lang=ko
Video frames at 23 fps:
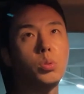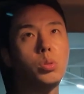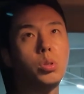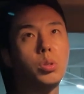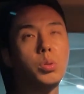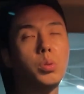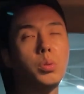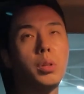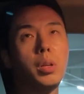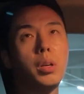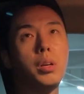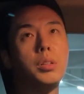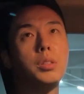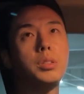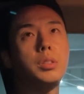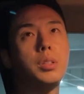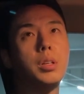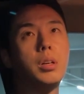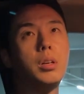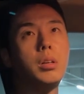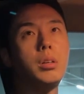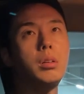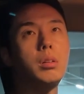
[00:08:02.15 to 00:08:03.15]
적용이 되어
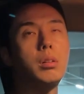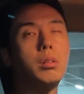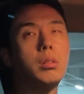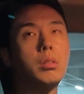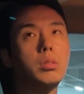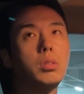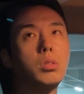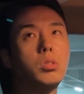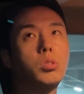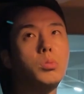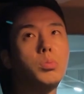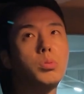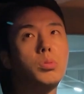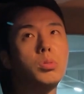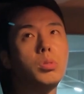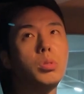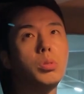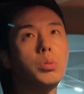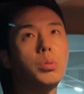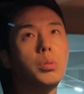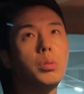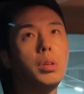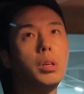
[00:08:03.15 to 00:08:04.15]
있어요 어, 썬루프도
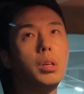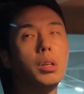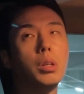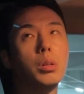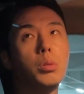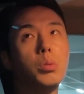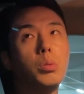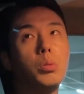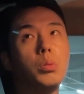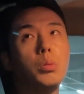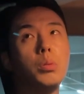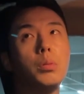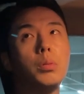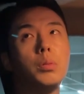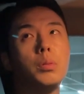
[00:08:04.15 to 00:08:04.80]
적용이 되어 있고